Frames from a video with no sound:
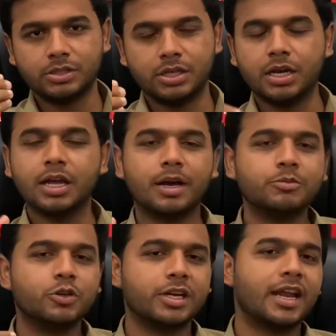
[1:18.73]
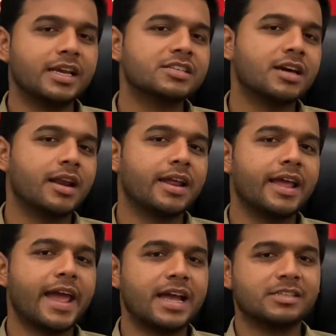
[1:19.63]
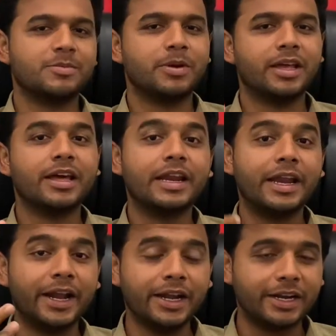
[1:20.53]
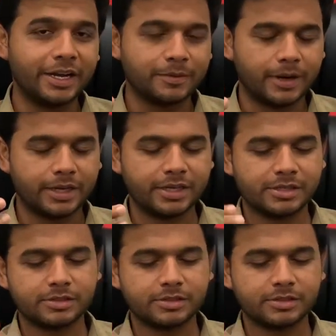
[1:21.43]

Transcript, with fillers: जिन्हें हम यूटिलाइज कर रहे हैं एज ए प्लेयर इन टी ट्वेंटी